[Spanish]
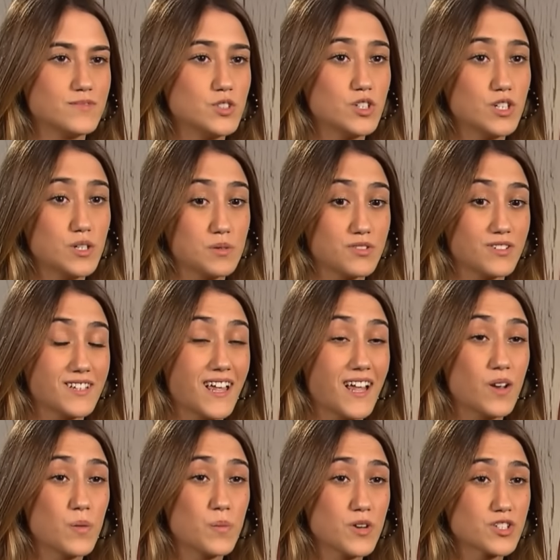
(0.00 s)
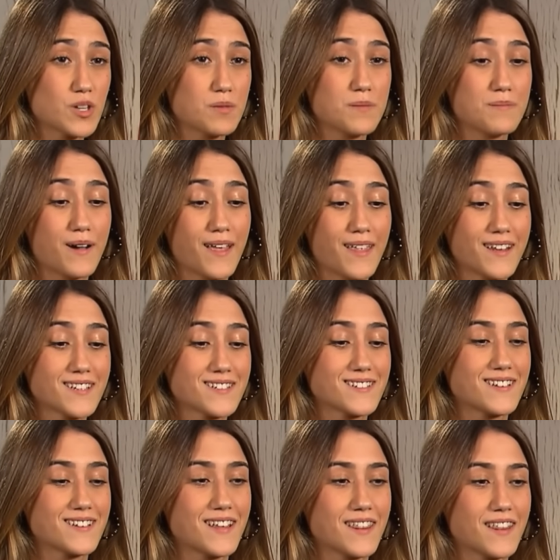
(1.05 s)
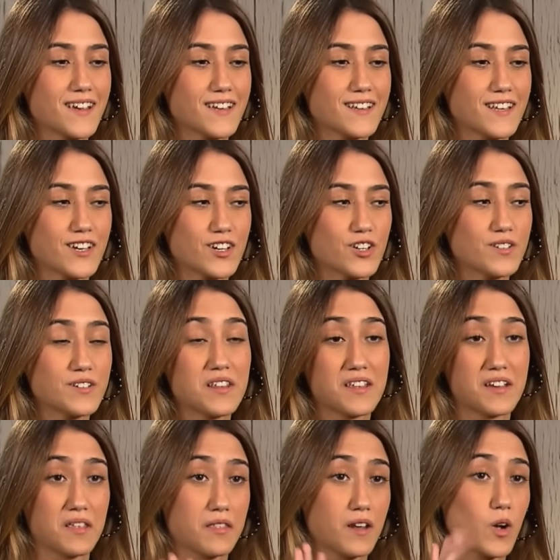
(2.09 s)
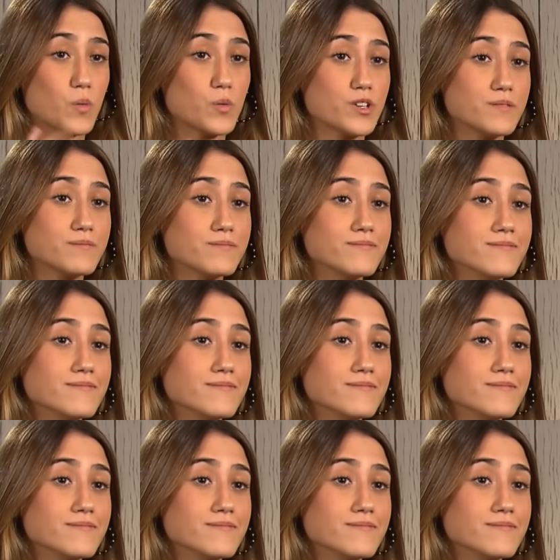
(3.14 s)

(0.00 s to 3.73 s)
Yo llevo sin darle un beso a mis padres desde que tengo, desde que hice la comunión.